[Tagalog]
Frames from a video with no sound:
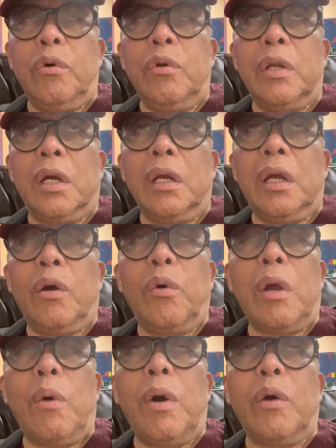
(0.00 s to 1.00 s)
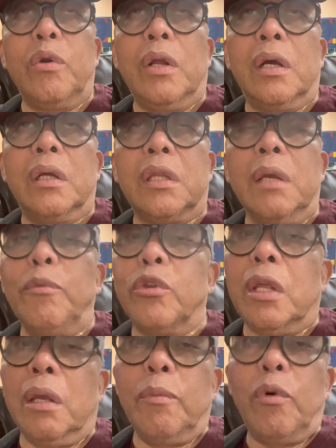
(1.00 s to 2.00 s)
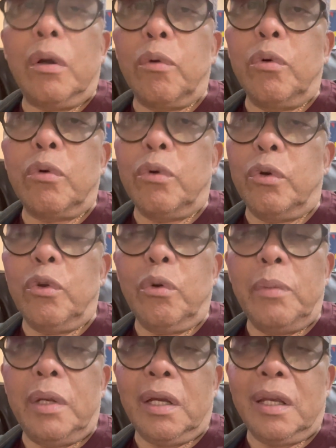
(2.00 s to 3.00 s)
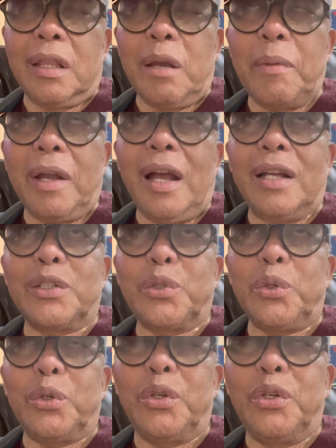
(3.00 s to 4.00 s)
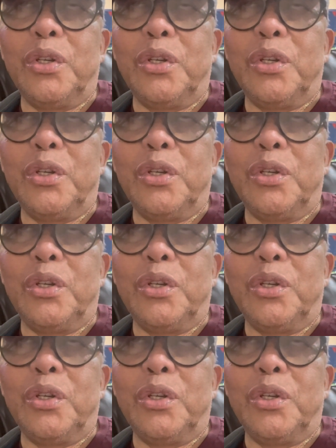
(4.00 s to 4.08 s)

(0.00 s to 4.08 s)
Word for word: naggawa ko ng tigmo-tigmo aguko, yung manakita mag-asoy,